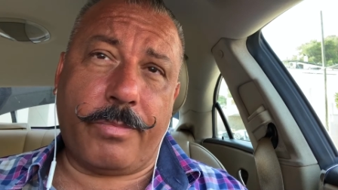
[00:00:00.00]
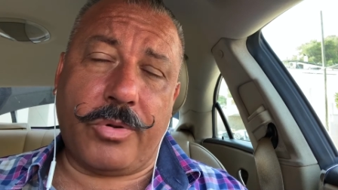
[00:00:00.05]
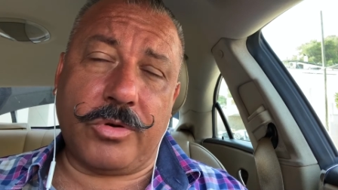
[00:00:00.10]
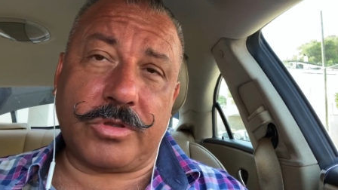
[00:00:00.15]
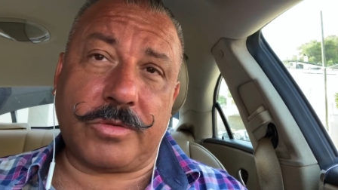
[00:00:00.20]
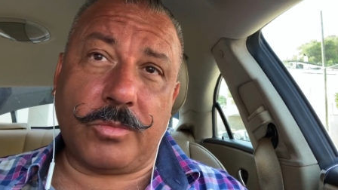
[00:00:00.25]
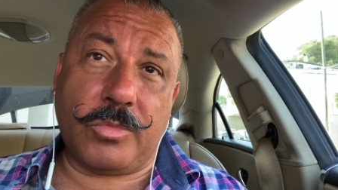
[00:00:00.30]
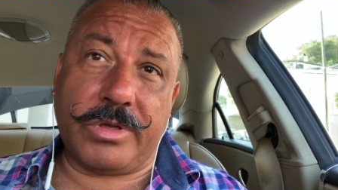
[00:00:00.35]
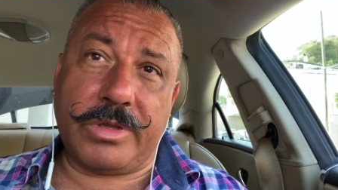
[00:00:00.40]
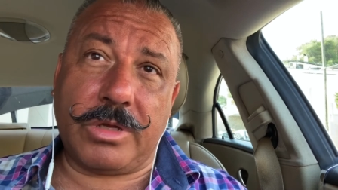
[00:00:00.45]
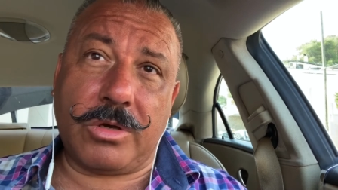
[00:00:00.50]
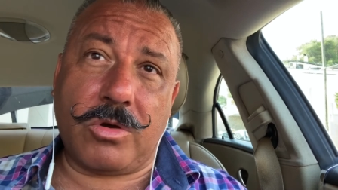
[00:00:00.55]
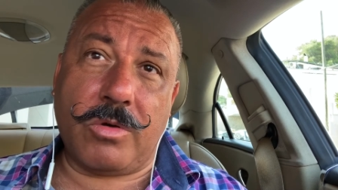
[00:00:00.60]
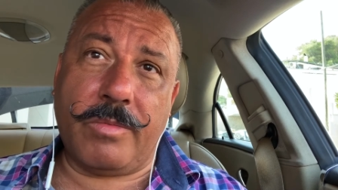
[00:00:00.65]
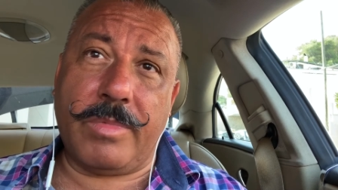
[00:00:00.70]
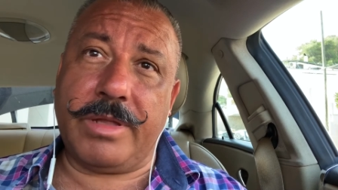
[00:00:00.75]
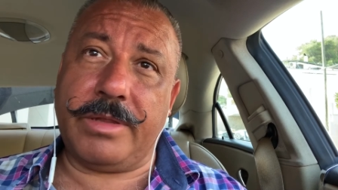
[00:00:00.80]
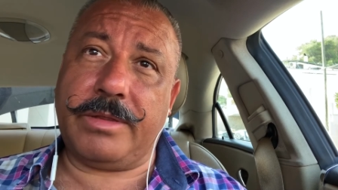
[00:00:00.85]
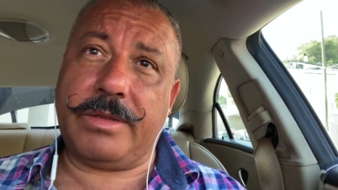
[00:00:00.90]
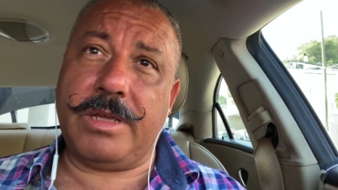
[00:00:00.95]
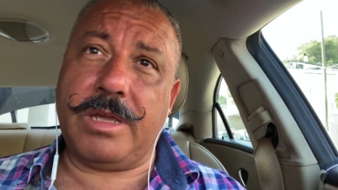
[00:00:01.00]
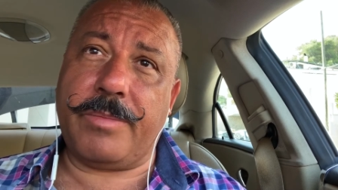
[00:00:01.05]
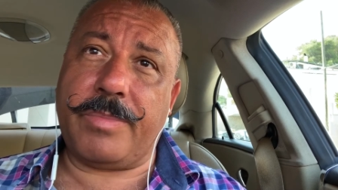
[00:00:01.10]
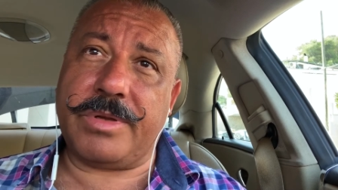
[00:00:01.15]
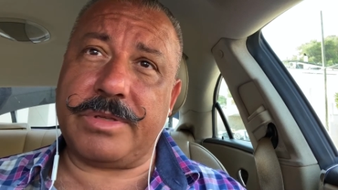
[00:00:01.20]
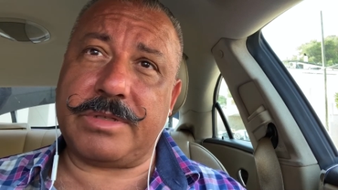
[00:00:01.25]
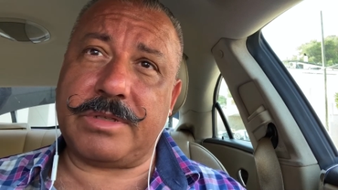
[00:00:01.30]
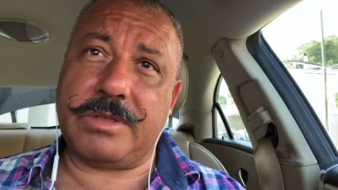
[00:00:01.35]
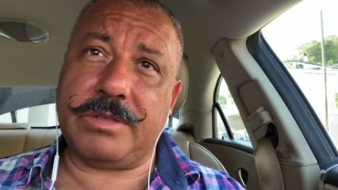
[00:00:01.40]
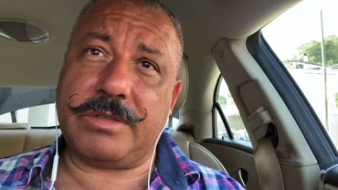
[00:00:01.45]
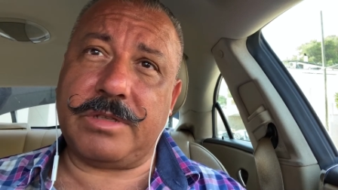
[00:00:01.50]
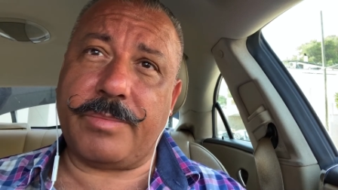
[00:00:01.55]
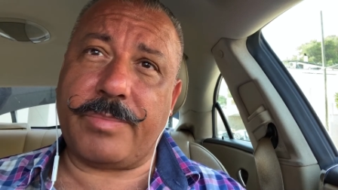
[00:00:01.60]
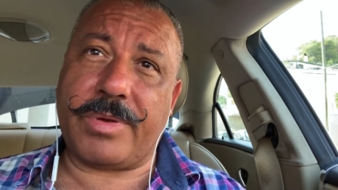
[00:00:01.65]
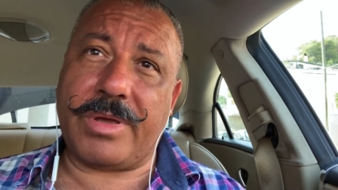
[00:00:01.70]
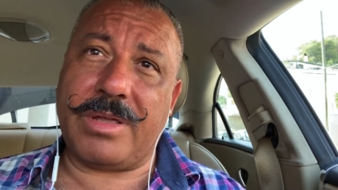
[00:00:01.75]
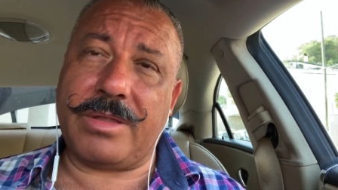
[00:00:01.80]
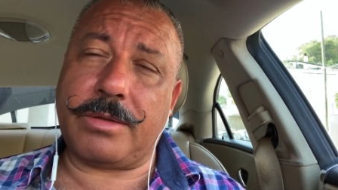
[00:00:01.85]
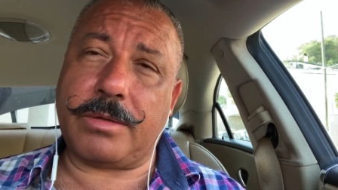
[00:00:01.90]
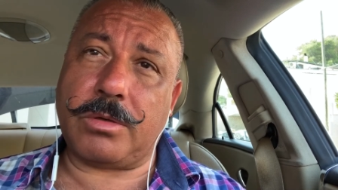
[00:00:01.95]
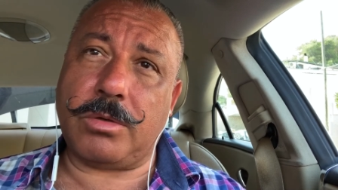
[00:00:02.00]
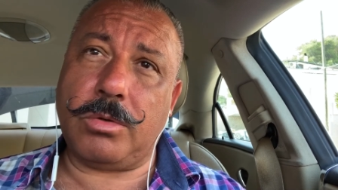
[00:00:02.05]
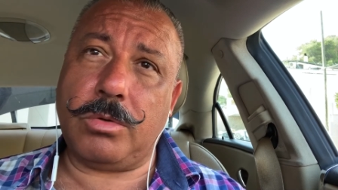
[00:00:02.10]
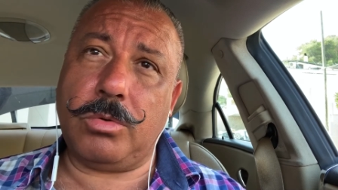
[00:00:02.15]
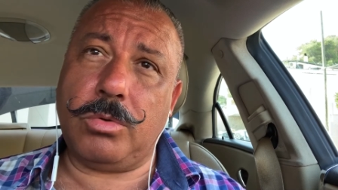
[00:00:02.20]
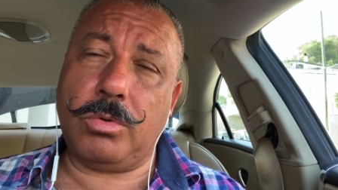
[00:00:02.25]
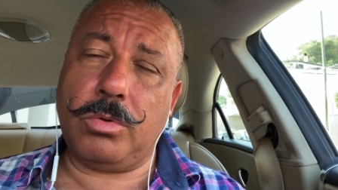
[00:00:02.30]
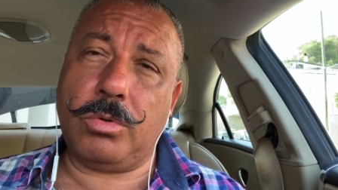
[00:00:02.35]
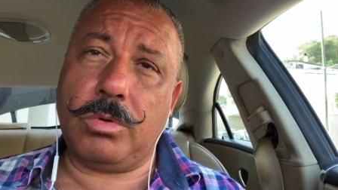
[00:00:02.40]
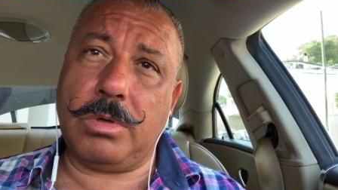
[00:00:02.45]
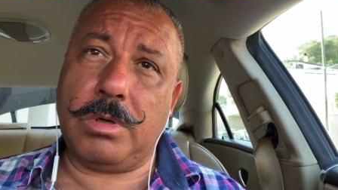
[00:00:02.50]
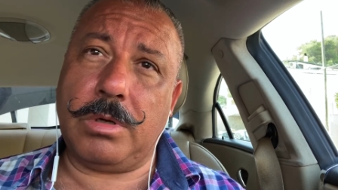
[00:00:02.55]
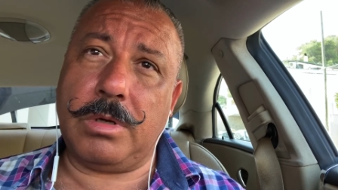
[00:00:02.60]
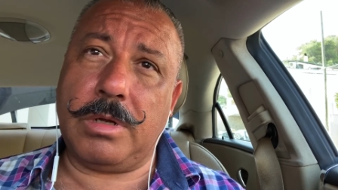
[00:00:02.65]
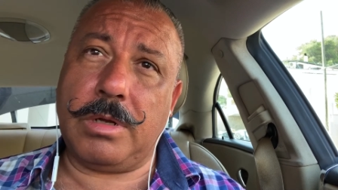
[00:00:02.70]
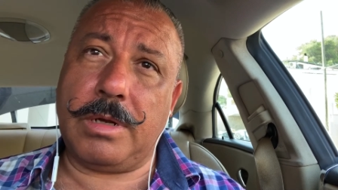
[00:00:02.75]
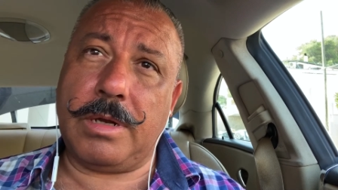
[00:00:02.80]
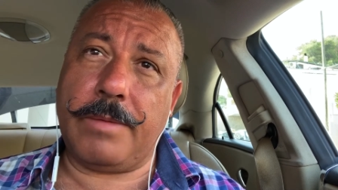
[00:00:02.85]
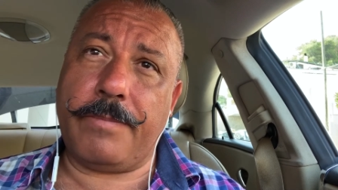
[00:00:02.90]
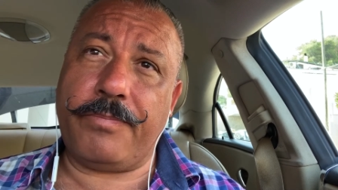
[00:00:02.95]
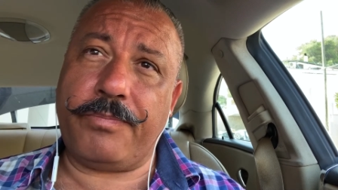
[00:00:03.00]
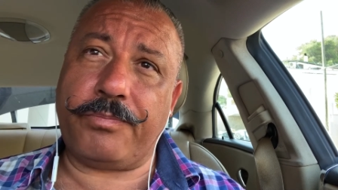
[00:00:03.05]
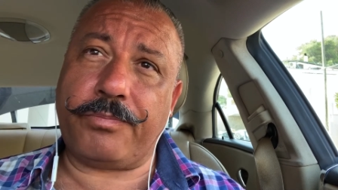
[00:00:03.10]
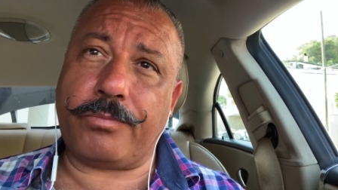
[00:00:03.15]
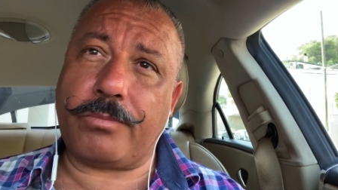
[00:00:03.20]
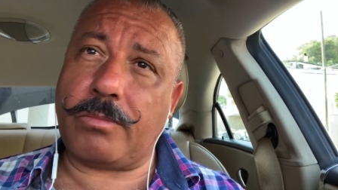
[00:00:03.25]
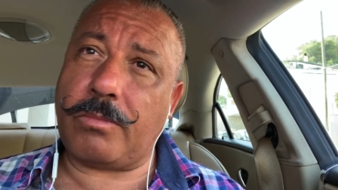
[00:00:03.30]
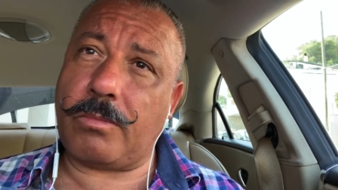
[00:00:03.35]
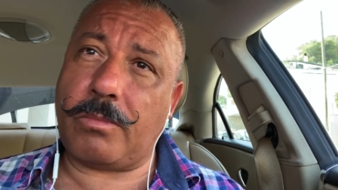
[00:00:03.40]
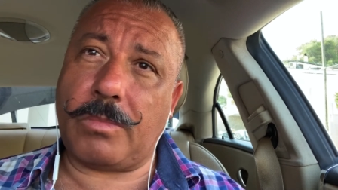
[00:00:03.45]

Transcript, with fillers: Pose-moi des commentaires parce que ça peut être le, la, la, hum,